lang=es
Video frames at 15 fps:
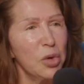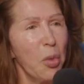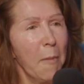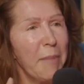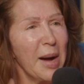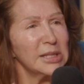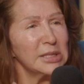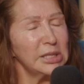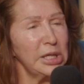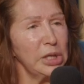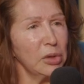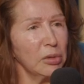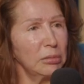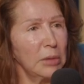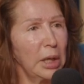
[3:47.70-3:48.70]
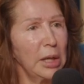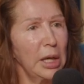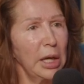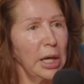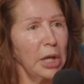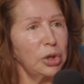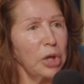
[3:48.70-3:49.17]
un vacío.
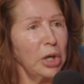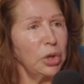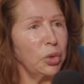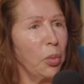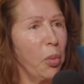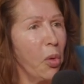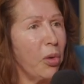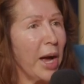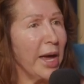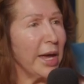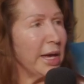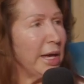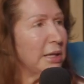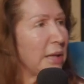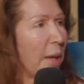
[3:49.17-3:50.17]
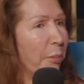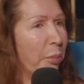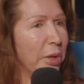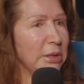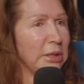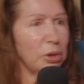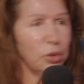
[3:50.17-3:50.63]
Entonces tú buscas en esta
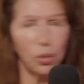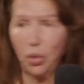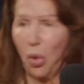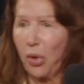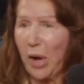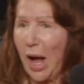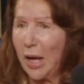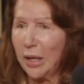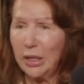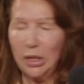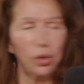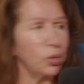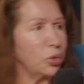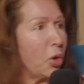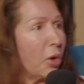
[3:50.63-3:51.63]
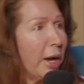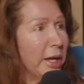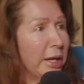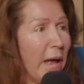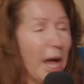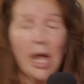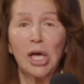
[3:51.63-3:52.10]
puerta, tú tocas aquí, tú tocas
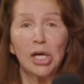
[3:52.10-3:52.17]
allá.